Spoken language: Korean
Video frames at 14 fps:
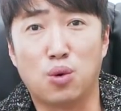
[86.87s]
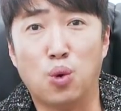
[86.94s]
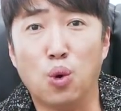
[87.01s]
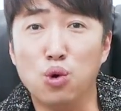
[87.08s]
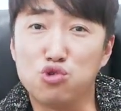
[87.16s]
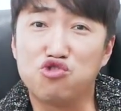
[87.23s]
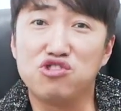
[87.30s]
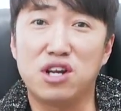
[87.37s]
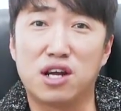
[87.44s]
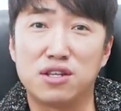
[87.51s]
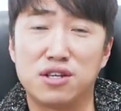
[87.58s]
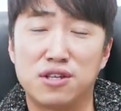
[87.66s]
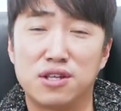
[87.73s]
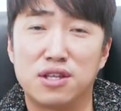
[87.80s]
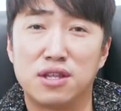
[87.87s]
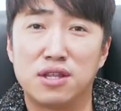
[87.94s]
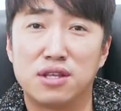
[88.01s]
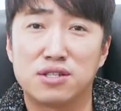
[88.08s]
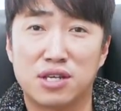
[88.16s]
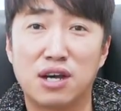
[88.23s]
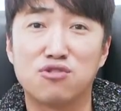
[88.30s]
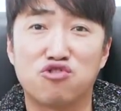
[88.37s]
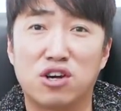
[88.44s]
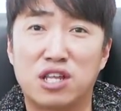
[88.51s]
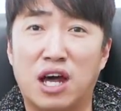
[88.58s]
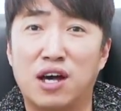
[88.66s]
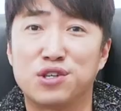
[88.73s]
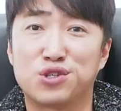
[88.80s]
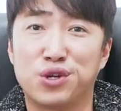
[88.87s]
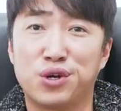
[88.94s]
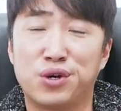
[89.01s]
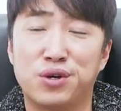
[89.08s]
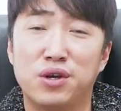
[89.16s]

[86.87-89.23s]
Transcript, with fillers: 고순이라는 장수가 나왔어요.